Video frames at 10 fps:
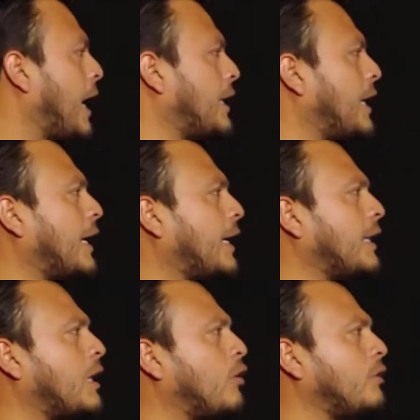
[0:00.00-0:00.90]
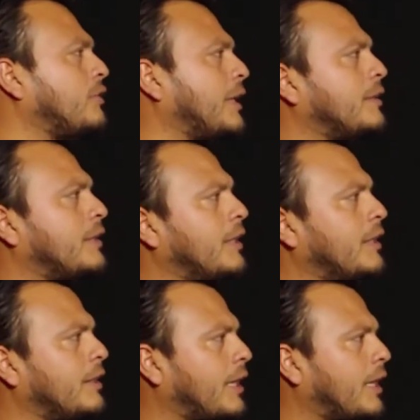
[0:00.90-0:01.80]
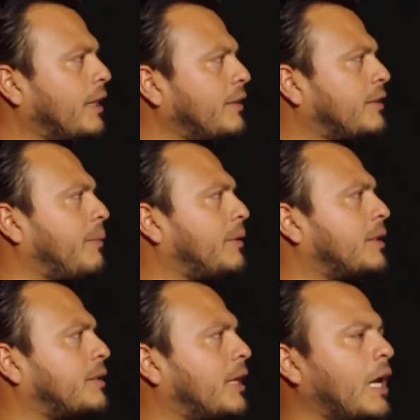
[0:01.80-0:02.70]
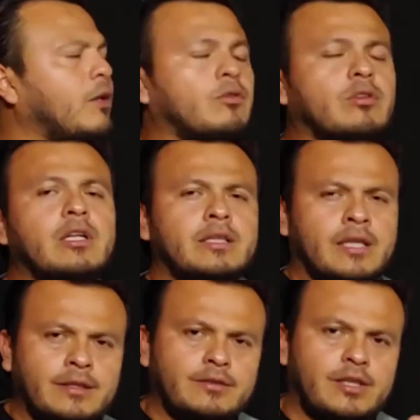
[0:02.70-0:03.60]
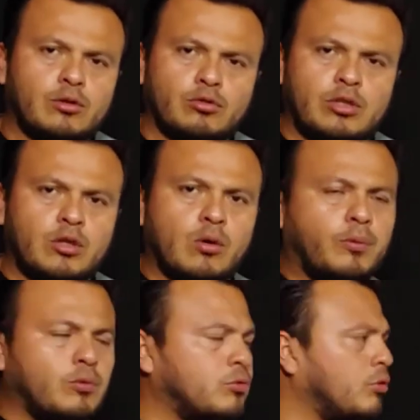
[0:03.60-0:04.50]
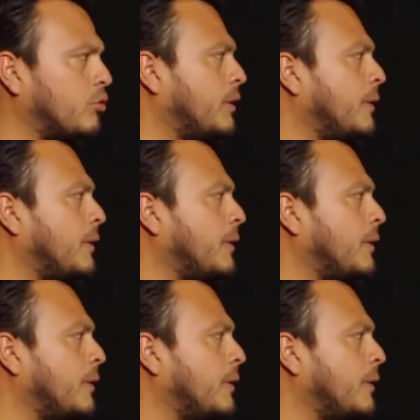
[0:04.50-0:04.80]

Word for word: Edad acreditado dice que si tienes entre 15 a 23 años, te dan 105 puntos.